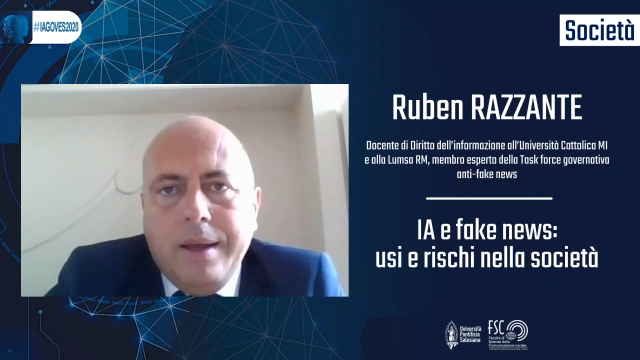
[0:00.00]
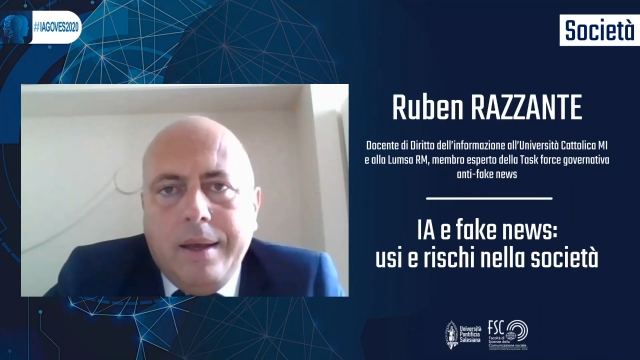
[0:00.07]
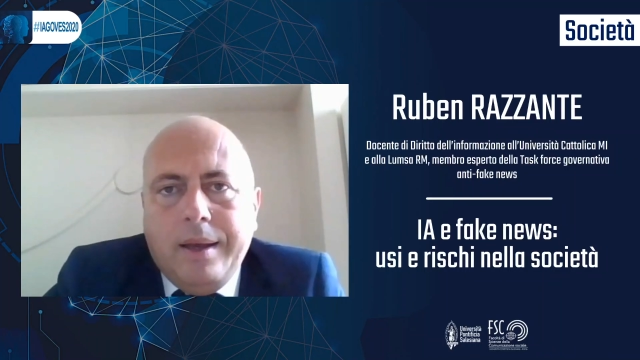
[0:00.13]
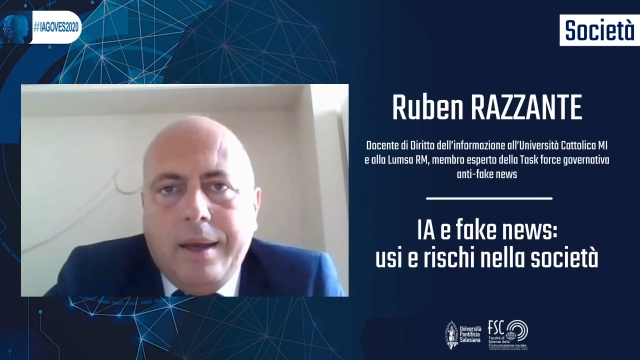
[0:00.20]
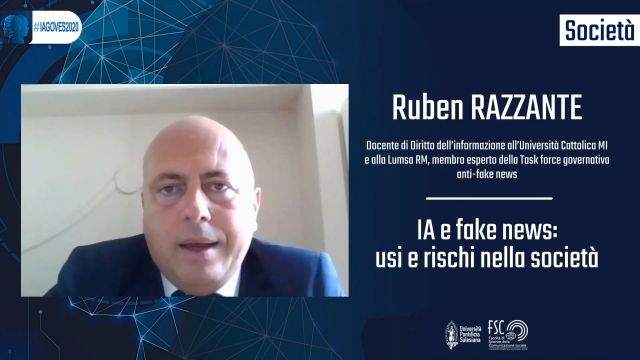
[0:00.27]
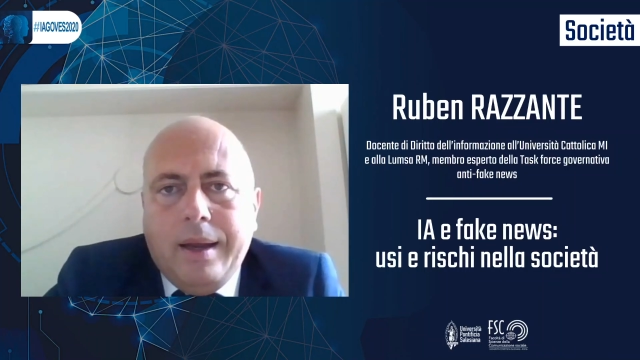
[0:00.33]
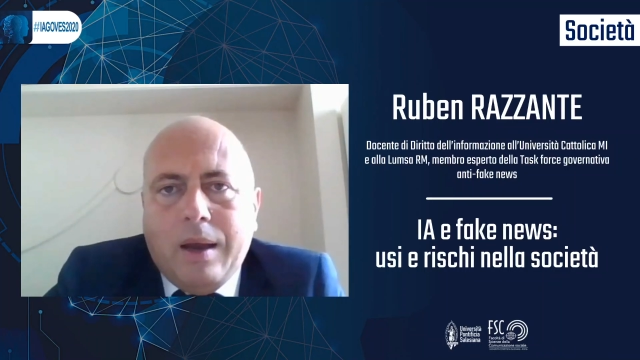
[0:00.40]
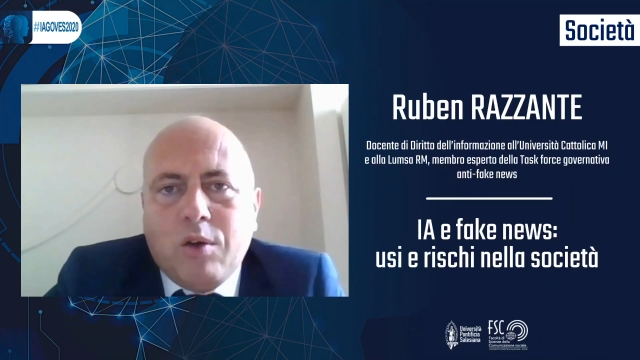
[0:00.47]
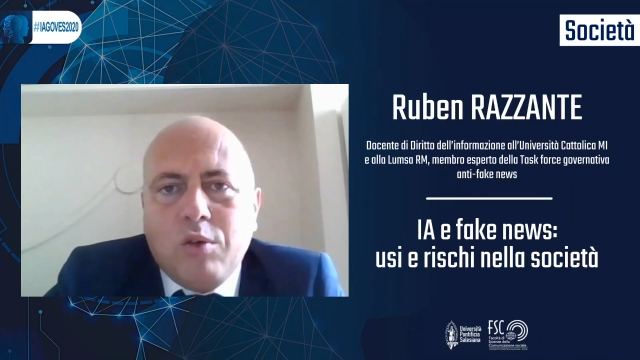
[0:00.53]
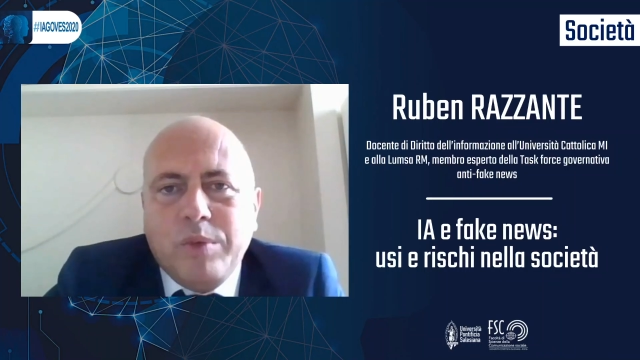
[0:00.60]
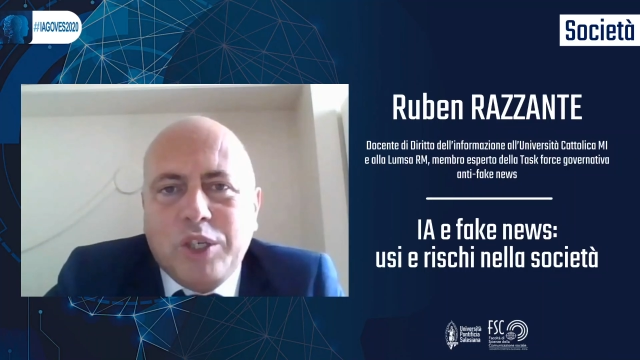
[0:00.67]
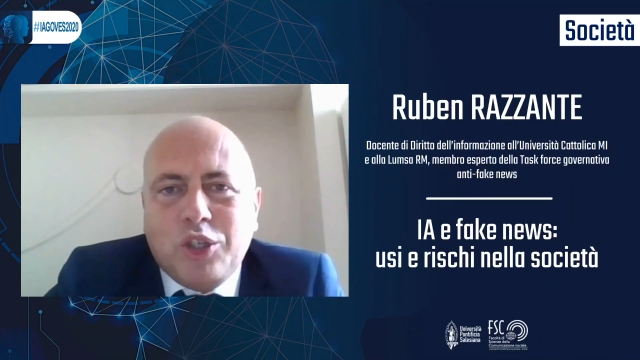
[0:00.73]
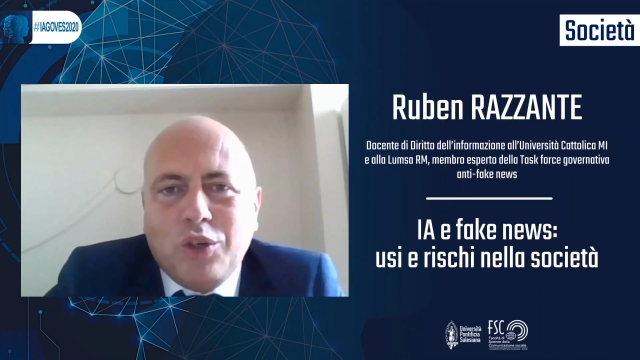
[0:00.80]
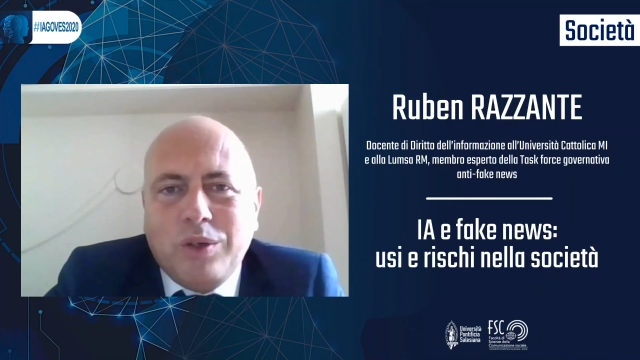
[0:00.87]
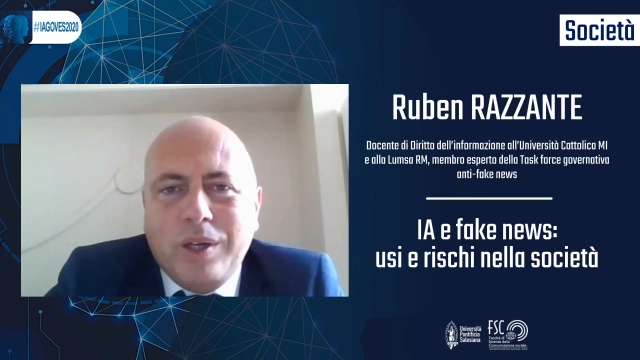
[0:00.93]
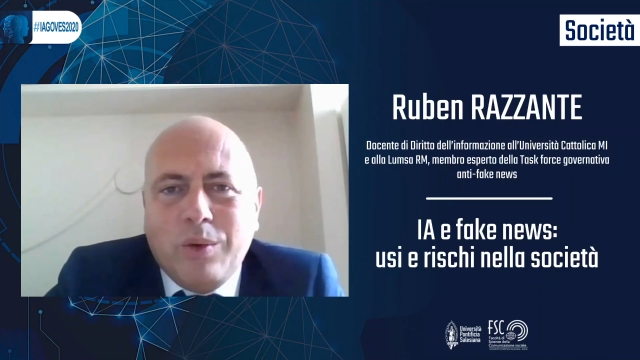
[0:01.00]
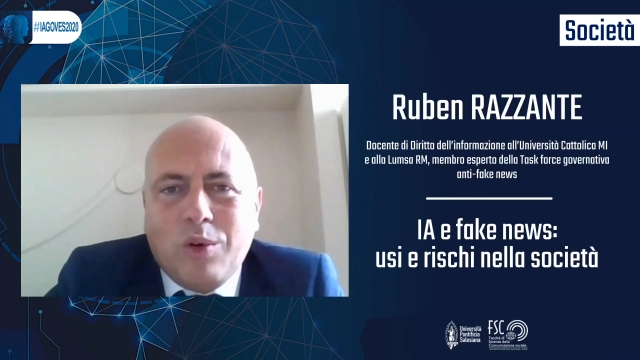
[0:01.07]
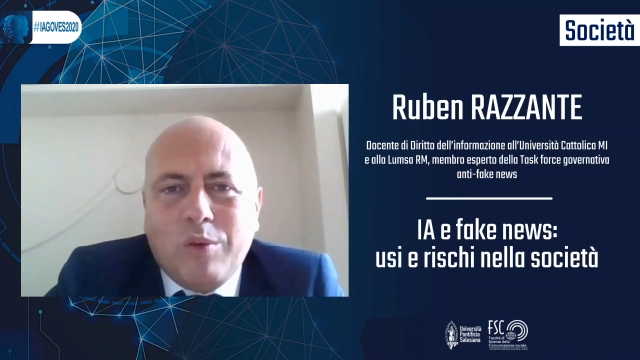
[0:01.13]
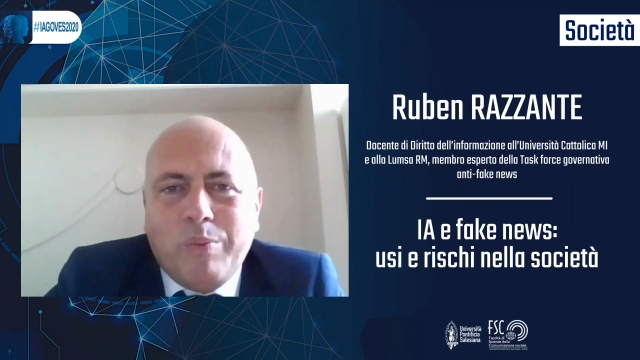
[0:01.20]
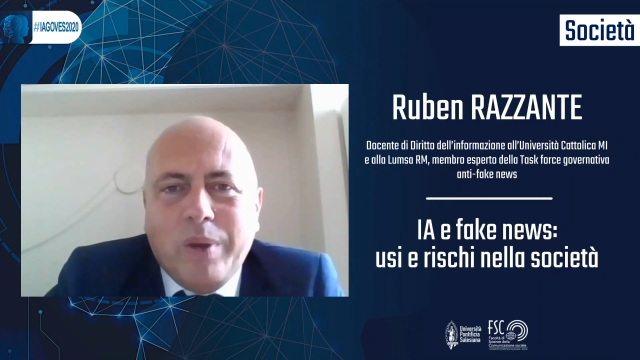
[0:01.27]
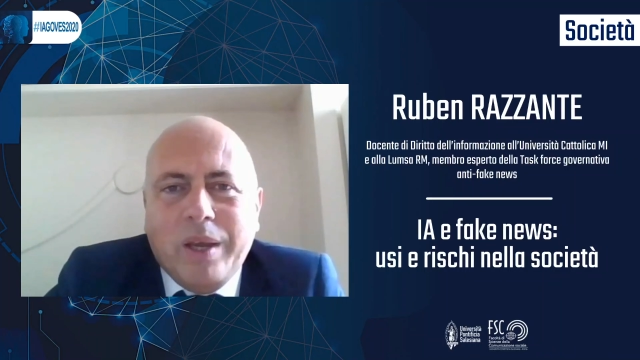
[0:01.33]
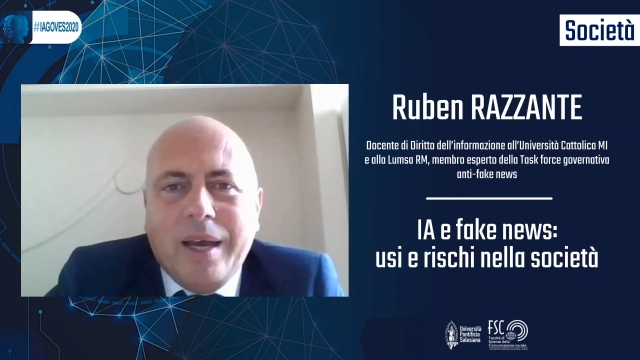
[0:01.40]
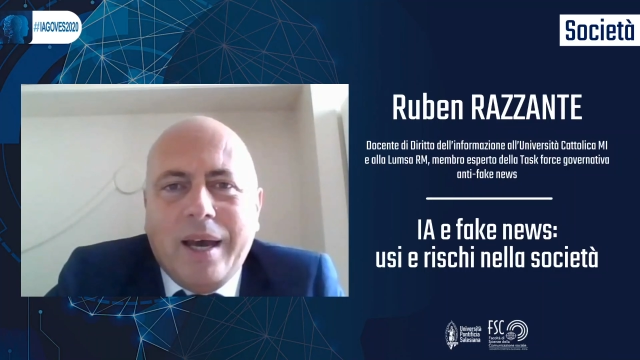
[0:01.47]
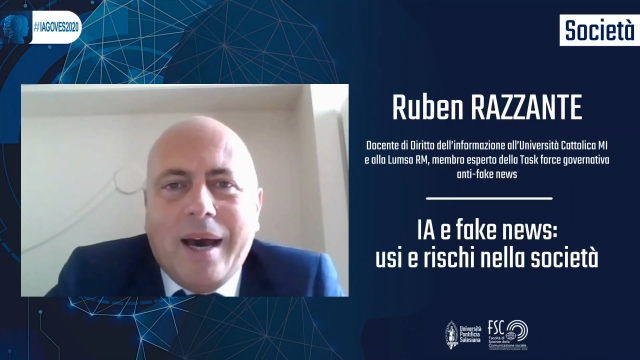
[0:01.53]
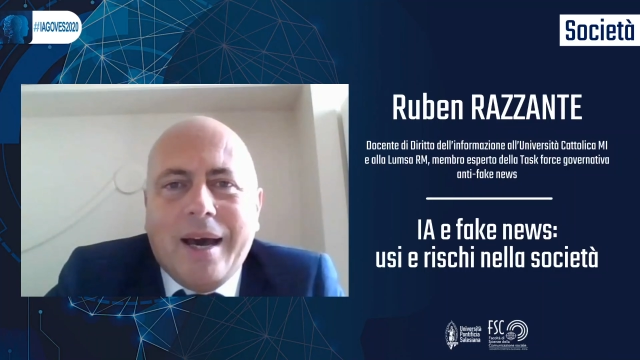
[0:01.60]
eh, la Commissione europea